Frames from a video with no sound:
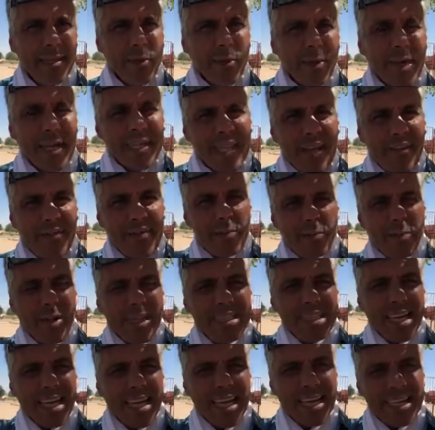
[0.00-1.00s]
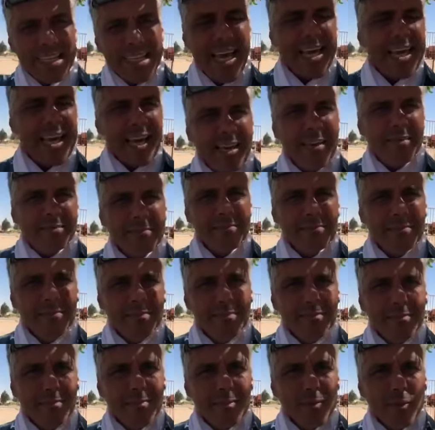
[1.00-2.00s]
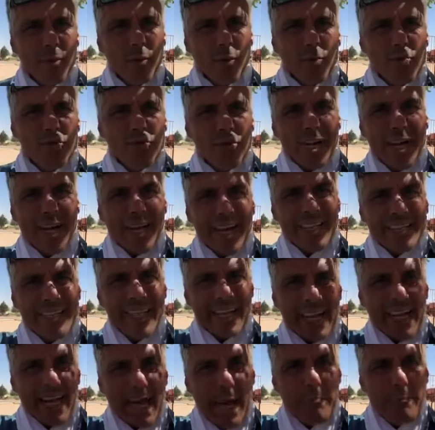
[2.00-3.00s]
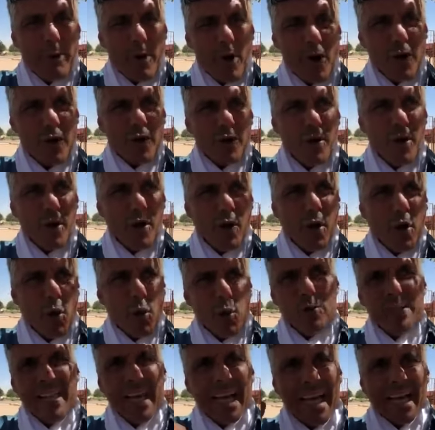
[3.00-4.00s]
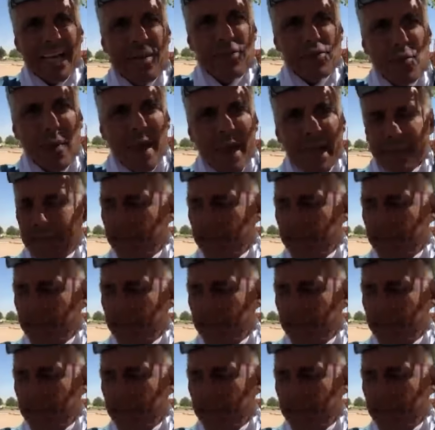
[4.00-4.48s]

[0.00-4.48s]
ورانا في ولايه غردايه وان شاء الله دير رابور وتخرجوا